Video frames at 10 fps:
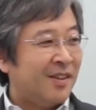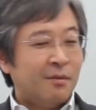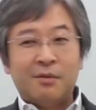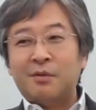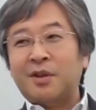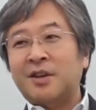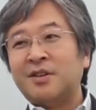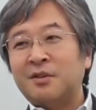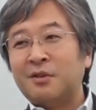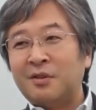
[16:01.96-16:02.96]
この答え
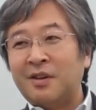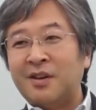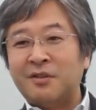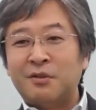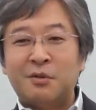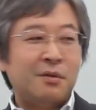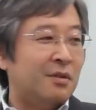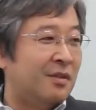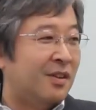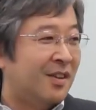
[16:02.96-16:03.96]
ちゃんと正解する
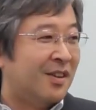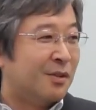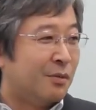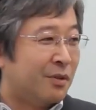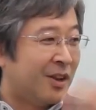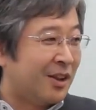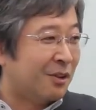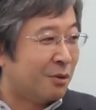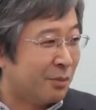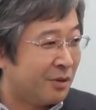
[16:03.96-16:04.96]
と、トーフルなんて
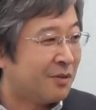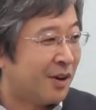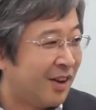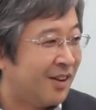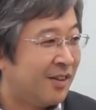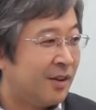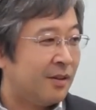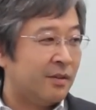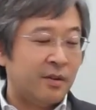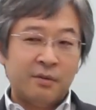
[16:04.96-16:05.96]
取れますとかね、なん
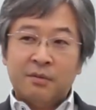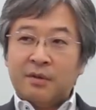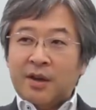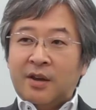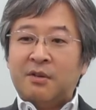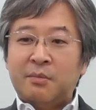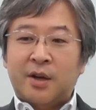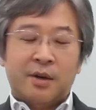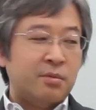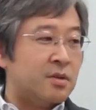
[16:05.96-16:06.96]
ですけど、答えを
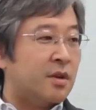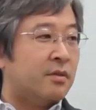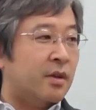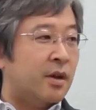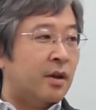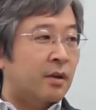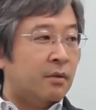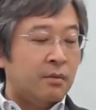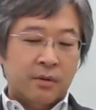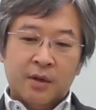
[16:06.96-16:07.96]
学ぶんじゃなくて、
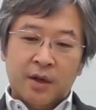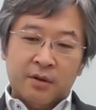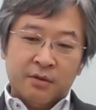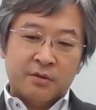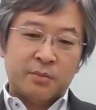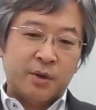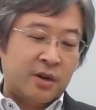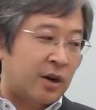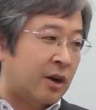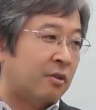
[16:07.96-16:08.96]
何をすべき
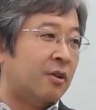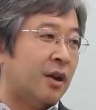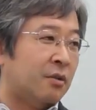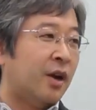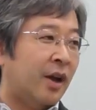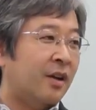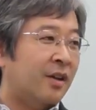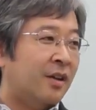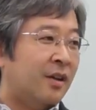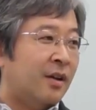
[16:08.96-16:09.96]
かなのかとかね、
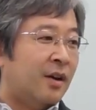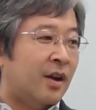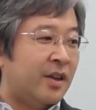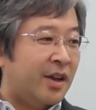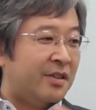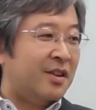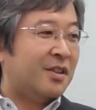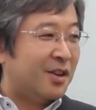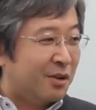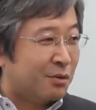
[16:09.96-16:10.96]
課題設
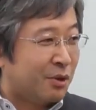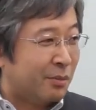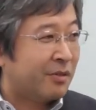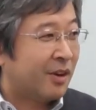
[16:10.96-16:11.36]
定力と言います